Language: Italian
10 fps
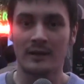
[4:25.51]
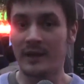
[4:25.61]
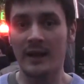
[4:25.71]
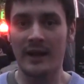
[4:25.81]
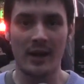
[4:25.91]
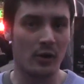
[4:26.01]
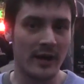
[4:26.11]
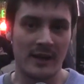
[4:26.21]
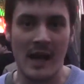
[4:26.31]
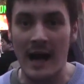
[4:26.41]
delle
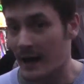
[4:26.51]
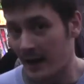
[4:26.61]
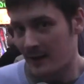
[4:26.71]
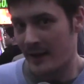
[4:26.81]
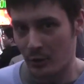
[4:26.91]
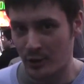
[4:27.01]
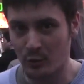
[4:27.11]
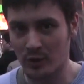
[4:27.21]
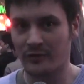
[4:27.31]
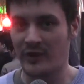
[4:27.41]
regole chiare, le regole di
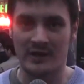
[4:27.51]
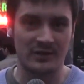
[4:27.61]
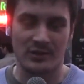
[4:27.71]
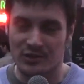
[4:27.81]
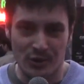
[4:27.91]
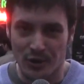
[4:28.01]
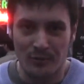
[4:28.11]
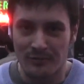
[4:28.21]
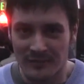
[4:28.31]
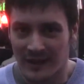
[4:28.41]
World of Tanks sono